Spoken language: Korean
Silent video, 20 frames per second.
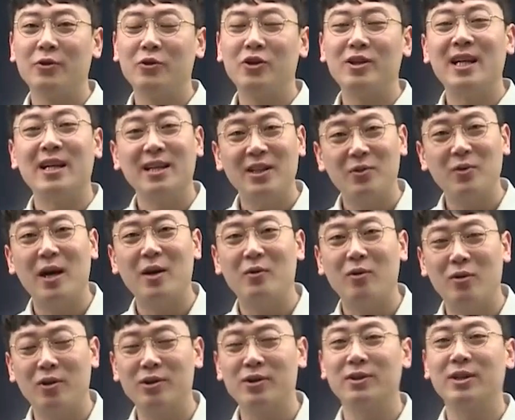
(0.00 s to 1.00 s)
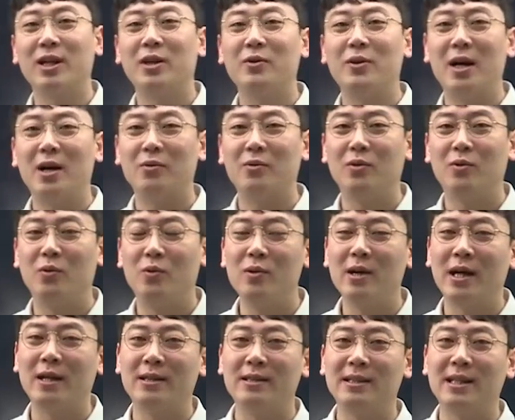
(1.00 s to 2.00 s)
귀찮기도 하고 걱정되기도 하고
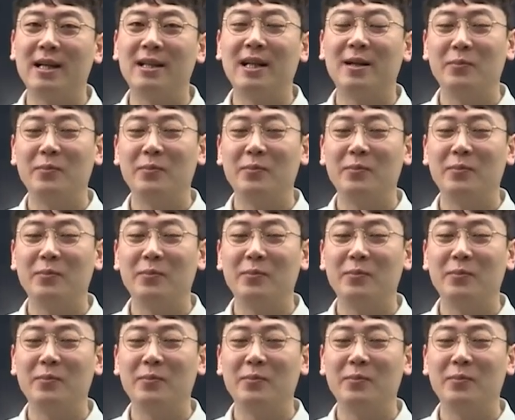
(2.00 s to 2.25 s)
온갖 시간